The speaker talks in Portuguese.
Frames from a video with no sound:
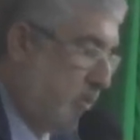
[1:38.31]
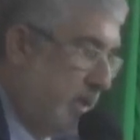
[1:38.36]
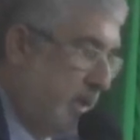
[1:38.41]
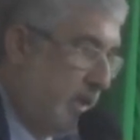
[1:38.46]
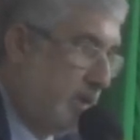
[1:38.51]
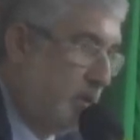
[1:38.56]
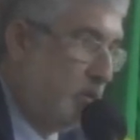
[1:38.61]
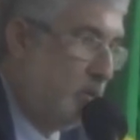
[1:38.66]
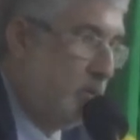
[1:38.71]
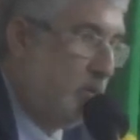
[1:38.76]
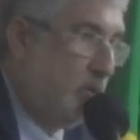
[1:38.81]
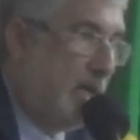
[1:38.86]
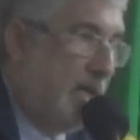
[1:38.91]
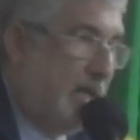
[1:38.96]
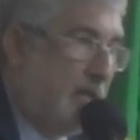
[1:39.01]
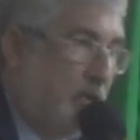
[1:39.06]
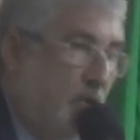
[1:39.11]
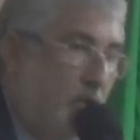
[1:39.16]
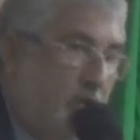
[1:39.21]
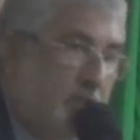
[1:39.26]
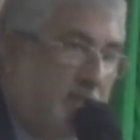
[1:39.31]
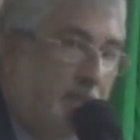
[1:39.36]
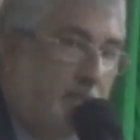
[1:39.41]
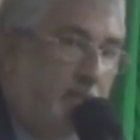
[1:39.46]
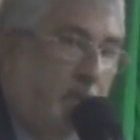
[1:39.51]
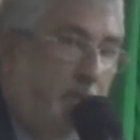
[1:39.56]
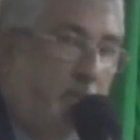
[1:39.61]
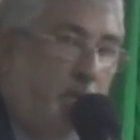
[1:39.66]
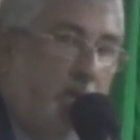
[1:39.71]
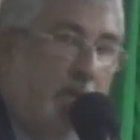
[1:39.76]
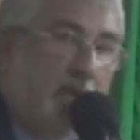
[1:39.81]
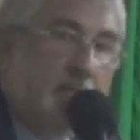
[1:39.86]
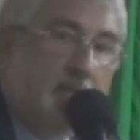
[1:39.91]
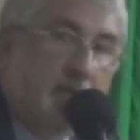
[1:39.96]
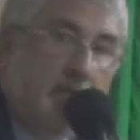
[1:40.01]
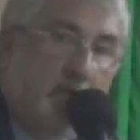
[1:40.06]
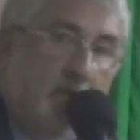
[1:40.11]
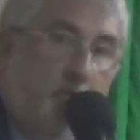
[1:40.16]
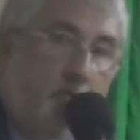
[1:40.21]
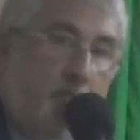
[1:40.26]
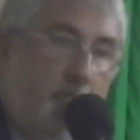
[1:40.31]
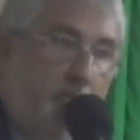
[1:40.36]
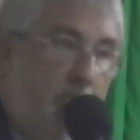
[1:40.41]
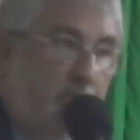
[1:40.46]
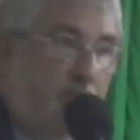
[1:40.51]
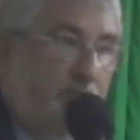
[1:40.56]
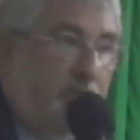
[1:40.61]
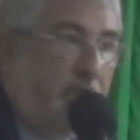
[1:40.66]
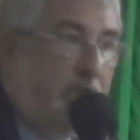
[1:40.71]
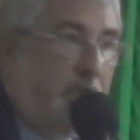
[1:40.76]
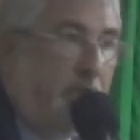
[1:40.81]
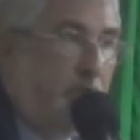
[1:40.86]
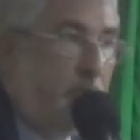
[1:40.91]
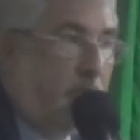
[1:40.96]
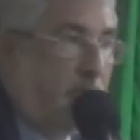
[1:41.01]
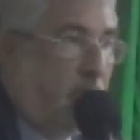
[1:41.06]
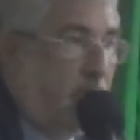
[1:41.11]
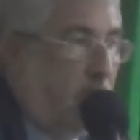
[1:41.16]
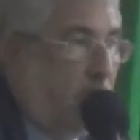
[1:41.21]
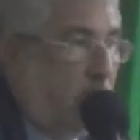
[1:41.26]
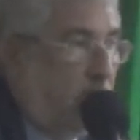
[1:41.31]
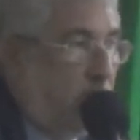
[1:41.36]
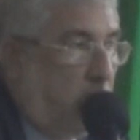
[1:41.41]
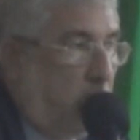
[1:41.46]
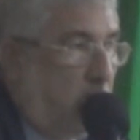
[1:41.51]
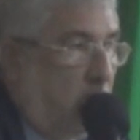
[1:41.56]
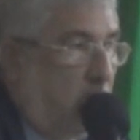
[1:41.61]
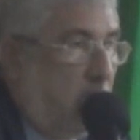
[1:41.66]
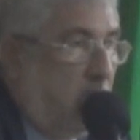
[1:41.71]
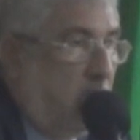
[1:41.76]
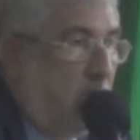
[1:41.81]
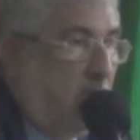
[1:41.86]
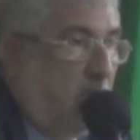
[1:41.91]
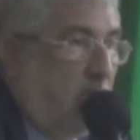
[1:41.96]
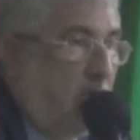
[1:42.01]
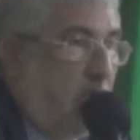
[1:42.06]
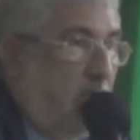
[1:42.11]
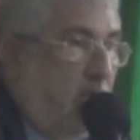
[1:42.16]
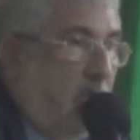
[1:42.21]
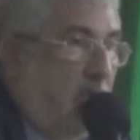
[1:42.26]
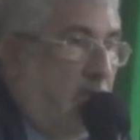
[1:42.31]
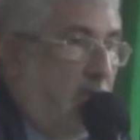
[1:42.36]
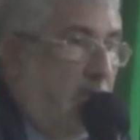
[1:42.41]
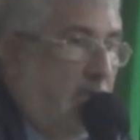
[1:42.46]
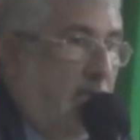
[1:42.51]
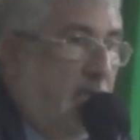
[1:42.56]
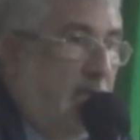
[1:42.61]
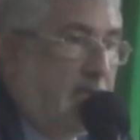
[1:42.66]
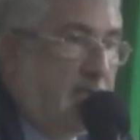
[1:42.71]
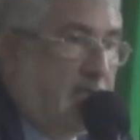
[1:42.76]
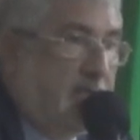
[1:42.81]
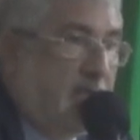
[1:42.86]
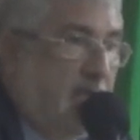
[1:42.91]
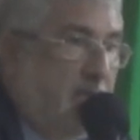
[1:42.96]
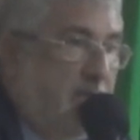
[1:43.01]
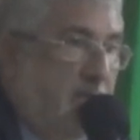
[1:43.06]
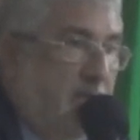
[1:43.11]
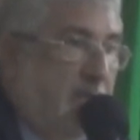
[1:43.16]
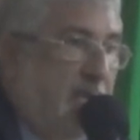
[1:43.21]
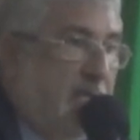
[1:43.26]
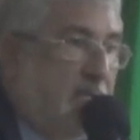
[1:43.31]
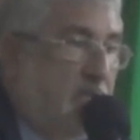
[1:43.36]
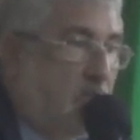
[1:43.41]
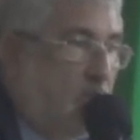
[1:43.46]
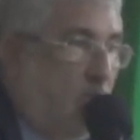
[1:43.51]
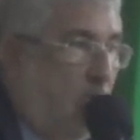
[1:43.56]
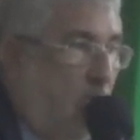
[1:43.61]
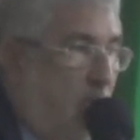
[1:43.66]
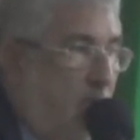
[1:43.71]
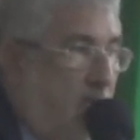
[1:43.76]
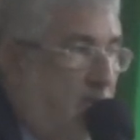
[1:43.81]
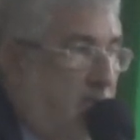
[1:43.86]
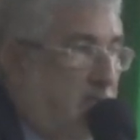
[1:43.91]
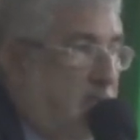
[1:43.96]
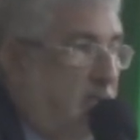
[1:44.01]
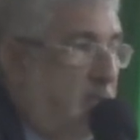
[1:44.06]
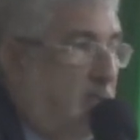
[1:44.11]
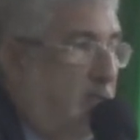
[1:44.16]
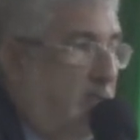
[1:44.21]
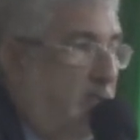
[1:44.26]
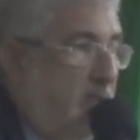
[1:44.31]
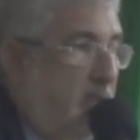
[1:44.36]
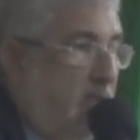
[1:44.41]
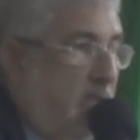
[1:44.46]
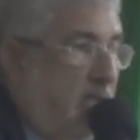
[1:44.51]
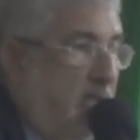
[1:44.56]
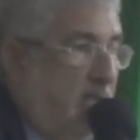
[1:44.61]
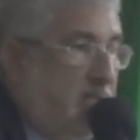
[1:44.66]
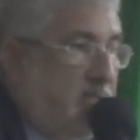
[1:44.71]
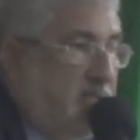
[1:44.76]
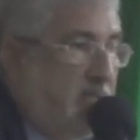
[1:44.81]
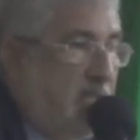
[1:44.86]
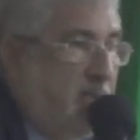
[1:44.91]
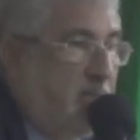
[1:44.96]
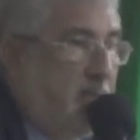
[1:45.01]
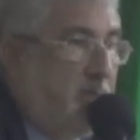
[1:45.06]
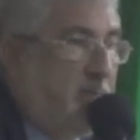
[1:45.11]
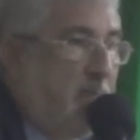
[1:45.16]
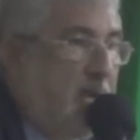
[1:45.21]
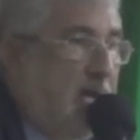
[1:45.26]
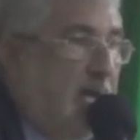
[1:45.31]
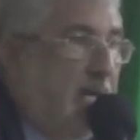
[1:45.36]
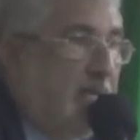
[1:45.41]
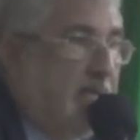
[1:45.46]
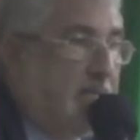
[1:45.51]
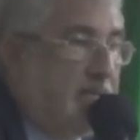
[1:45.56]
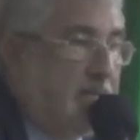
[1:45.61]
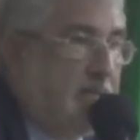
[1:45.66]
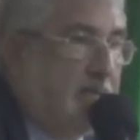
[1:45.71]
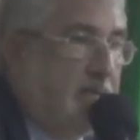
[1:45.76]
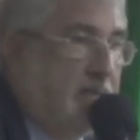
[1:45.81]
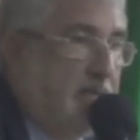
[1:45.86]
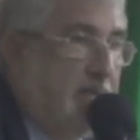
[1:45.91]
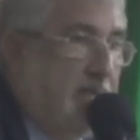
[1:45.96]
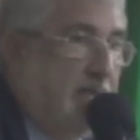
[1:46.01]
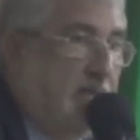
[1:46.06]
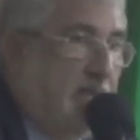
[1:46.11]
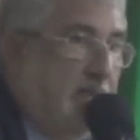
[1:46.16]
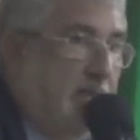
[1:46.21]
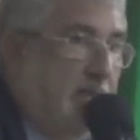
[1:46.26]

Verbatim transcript: quando a nossa população, o povo de Canhotinho, recebe mais obras, recebe mais